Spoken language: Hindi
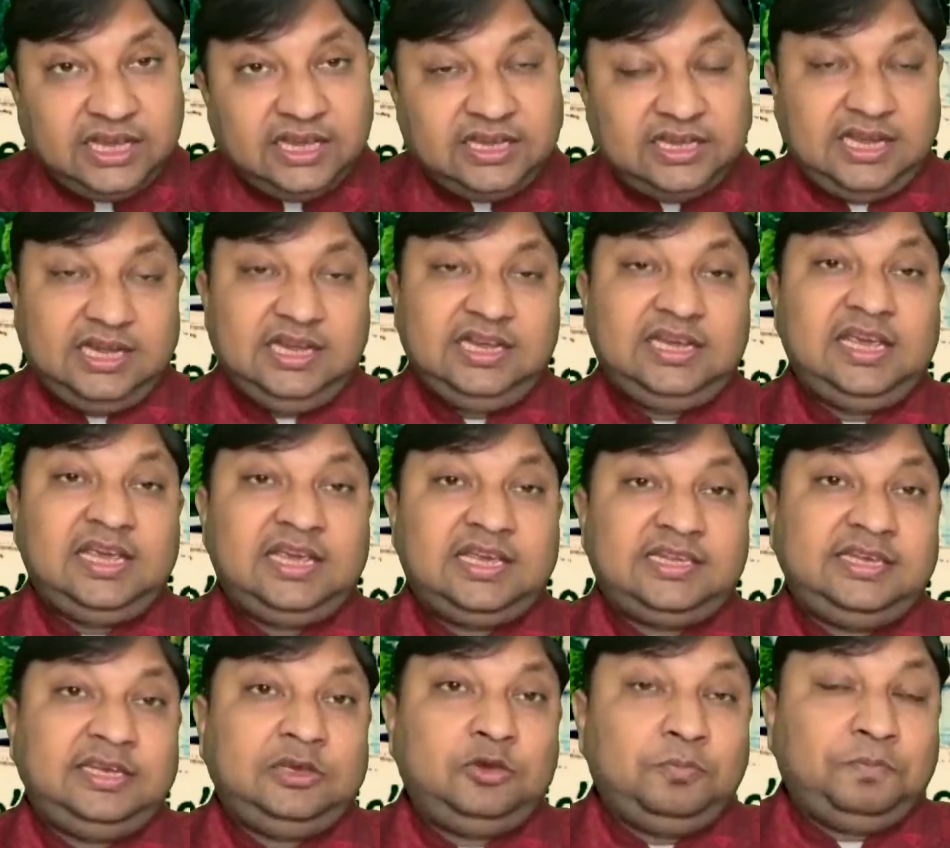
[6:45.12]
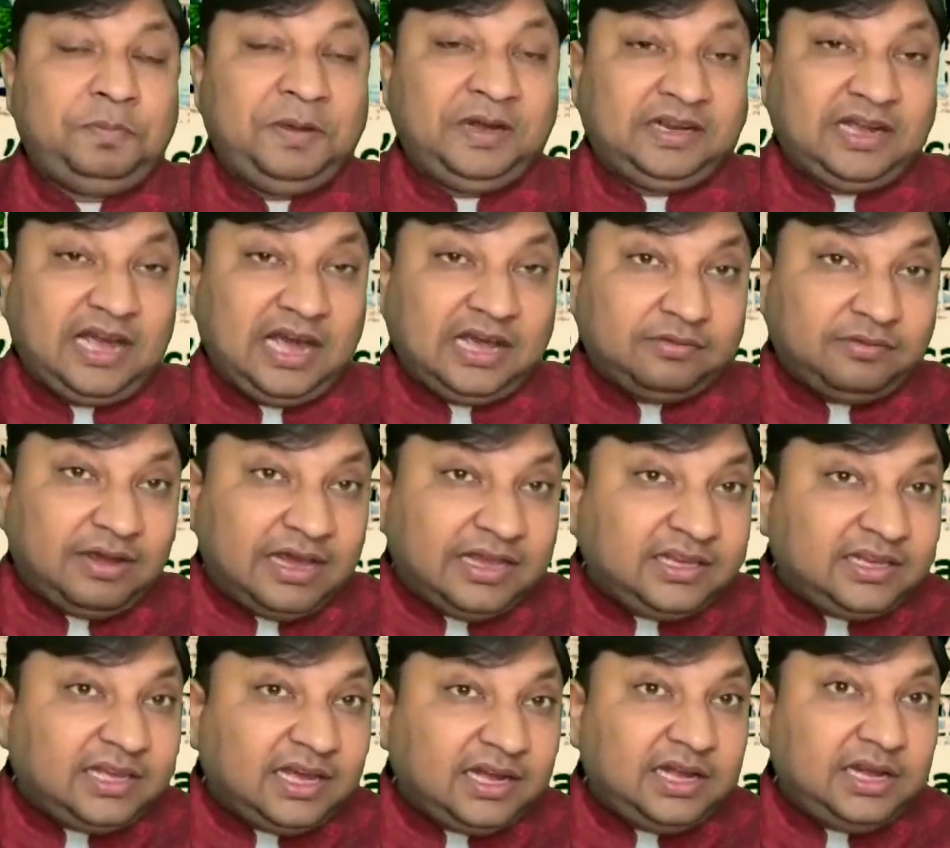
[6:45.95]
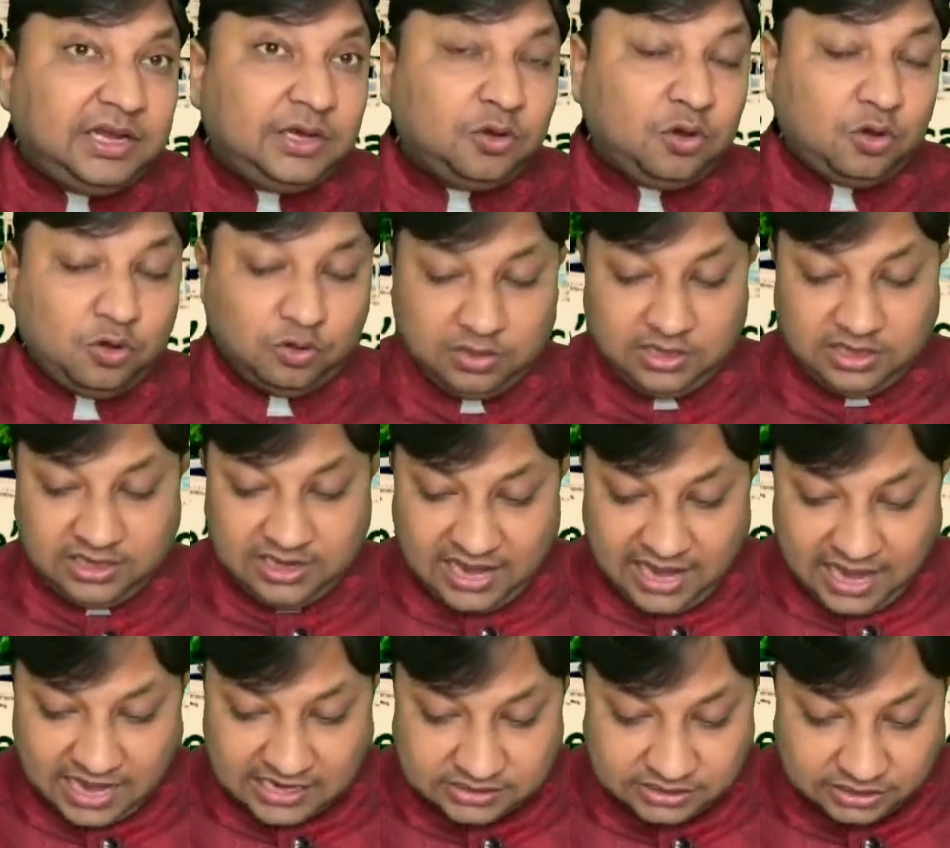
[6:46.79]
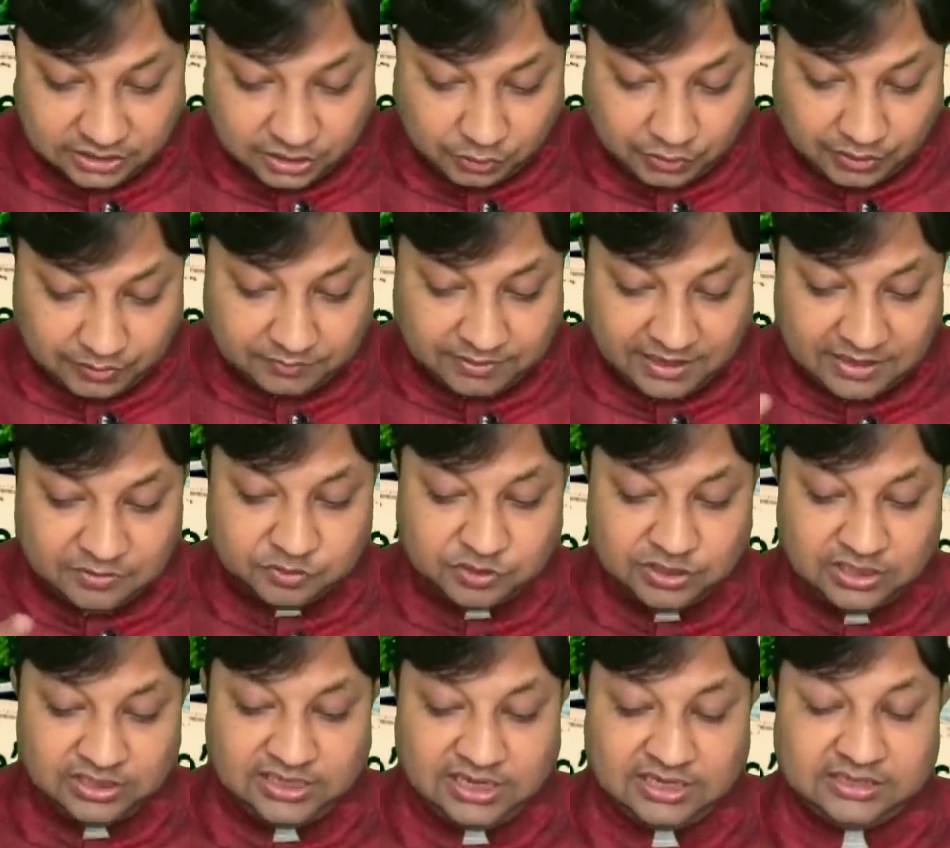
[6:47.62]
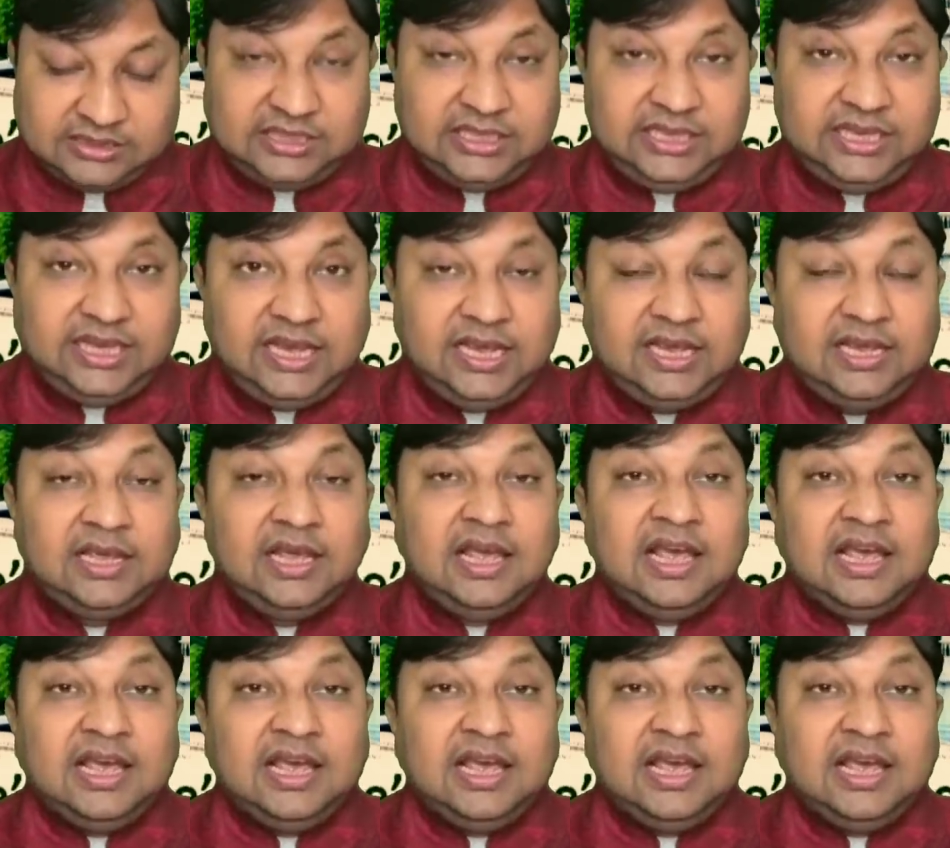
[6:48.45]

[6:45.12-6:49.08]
है यानी कि किसी के ऊपर कार्रवाई करनी हो एग्जीक्यूटिव काउंसिल करती है